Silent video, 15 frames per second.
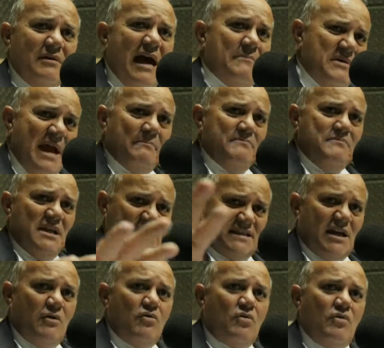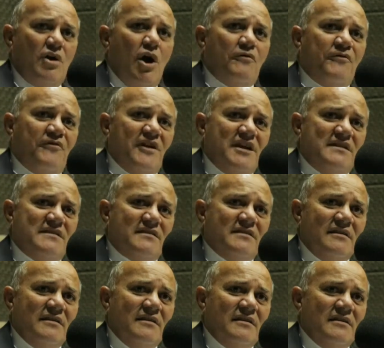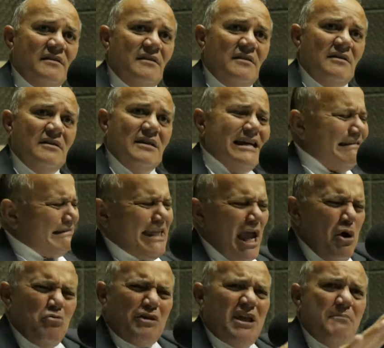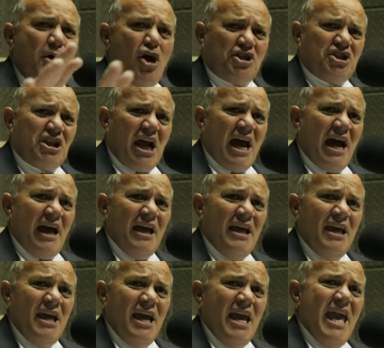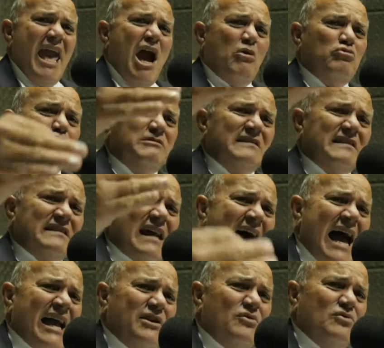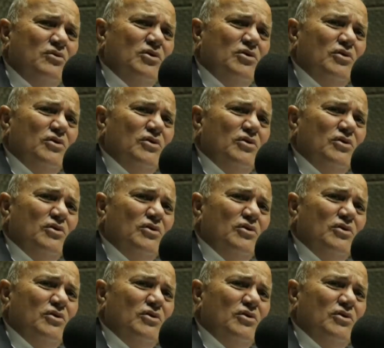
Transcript: A minha missão eu fiz. Tenho que mostrar. Tenho que mostrar. Eu saio